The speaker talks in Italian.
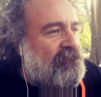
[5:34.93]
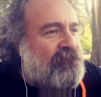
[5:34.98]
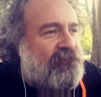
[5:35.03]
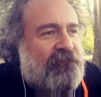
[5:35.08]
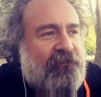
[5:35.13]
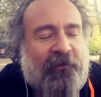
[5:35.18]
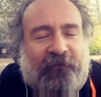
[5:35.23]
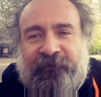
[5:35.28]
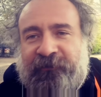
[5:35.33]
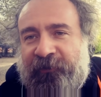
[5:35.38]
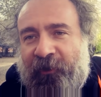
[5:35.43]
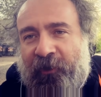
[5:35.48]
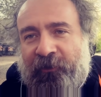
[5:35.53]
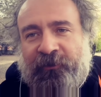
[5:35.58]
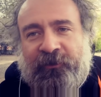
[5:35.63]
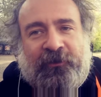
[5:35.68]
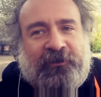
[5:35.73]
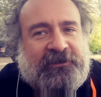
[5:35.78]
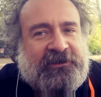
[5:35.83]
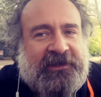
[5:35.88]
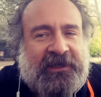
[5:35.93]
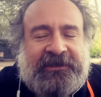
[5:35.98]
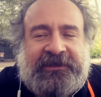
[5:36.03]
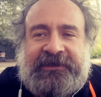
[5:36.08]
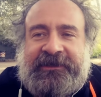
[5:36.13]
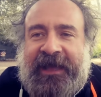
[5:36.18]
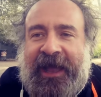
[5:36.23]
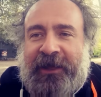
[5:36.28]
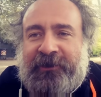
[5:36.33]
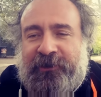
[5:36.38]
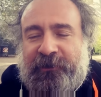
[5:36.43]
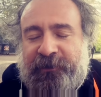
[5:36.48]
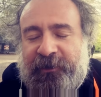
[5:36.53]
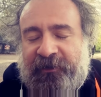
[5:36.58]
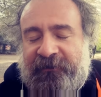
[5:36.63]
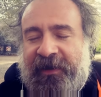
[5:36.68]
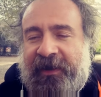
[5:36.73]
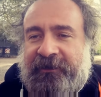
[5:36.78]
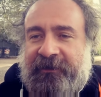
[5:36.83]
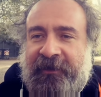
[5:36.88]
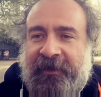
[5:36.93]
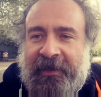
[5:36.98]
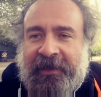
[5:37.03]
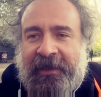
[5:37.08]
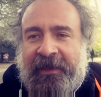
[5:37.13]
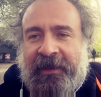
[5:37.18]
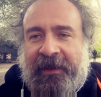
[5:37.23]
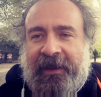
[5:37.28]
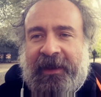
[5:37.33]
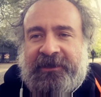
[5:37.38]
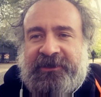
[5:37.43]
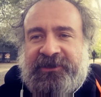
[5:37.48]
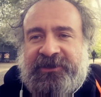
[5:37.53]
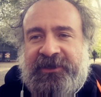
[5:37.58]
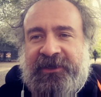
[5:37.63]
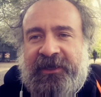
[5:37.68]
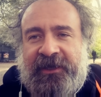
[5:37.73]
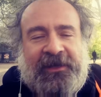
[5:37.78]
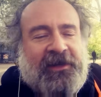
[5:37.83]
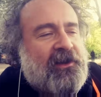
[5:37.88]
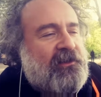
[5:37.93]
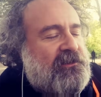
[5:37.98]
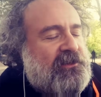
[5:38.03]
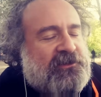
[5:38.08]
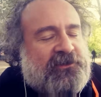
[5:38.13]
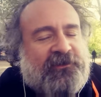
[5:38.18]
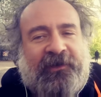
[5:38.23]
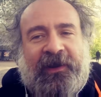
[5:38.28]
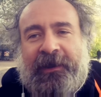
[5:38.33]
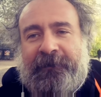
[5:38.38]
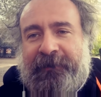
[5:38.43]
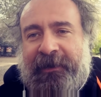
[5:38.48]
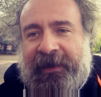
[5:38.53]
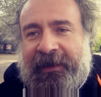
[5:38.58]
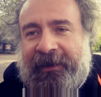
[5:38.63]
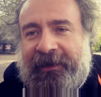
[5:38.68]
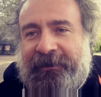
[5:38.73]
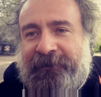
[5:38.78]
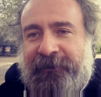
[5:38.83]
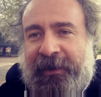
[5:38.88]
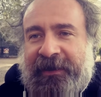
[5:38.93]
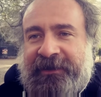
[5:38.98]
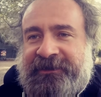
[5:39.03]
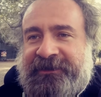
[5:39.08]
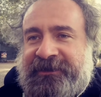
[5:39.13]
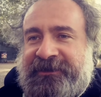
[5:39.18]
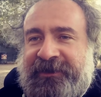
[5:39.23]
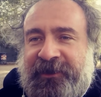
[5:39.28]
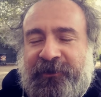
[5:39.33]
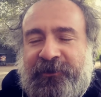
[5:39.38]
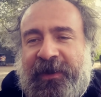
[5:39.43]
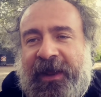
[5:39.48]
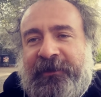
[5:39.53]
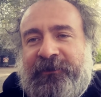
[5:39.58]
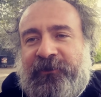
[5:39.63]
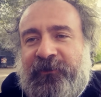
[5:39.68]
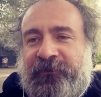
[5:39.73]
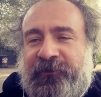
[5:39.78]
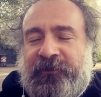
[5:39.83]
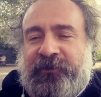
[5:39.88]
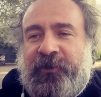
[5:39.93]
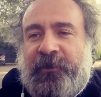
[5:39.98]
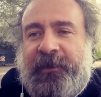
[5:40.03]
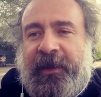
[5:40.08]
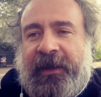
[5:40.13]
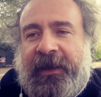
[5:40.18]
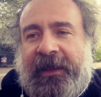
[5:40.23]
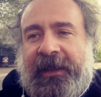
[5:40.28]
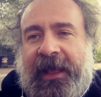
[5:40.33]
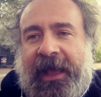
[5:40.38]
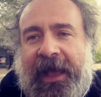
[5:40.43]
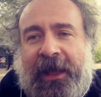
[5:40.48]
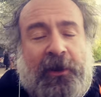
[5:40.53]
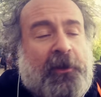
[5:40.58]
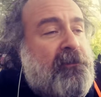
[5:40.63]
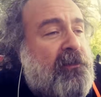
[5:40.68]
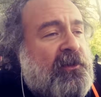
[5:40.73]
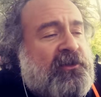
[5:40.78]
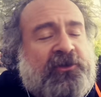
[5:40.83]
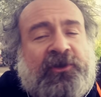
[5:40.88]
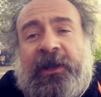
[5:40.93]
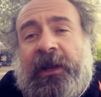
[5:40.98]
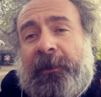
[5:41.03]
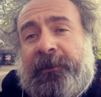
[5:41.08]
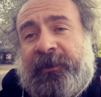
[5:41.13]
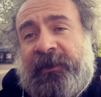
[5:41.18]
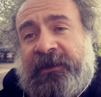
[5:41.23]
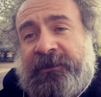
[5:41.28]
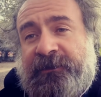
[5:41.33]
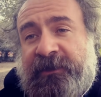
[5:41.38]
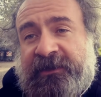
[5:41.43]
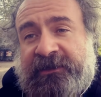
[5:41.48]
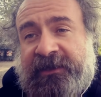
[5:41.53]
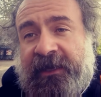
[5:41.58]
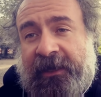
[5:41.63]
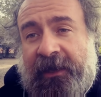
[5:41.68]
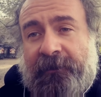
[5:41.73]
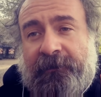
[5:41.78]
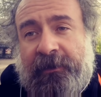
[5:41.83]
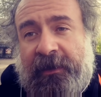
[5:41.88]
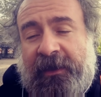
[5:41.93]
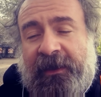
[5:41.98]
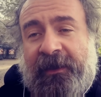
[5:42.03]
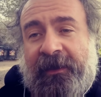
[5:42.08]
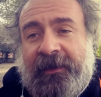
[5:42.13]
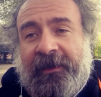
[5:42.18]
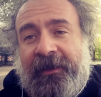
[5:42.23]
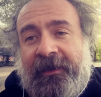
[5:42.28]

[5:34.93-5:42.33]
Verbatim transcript: un po' fondo e private la Cina, lo stesso vale per il Manchester United, un fondo americano, e poi ci sono i capitalismi di Serie B,